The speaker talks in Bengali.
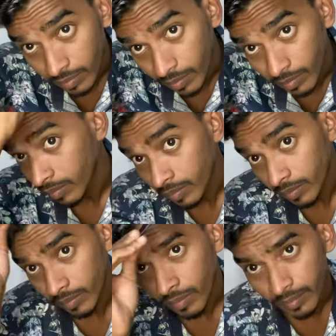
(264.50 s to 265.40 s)
সম্পূর্ণ
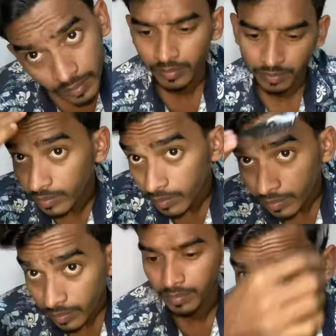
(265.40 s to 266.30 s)
চুল হয়ে গেলে আমি
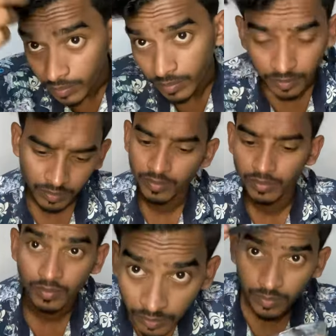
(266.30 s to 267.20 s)
এটাকে কিছু সময়
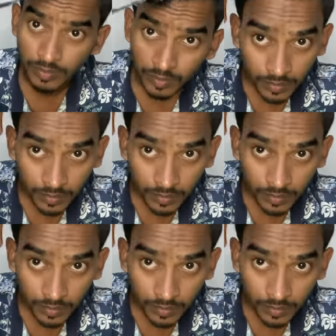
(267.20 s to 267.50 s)
রাখবো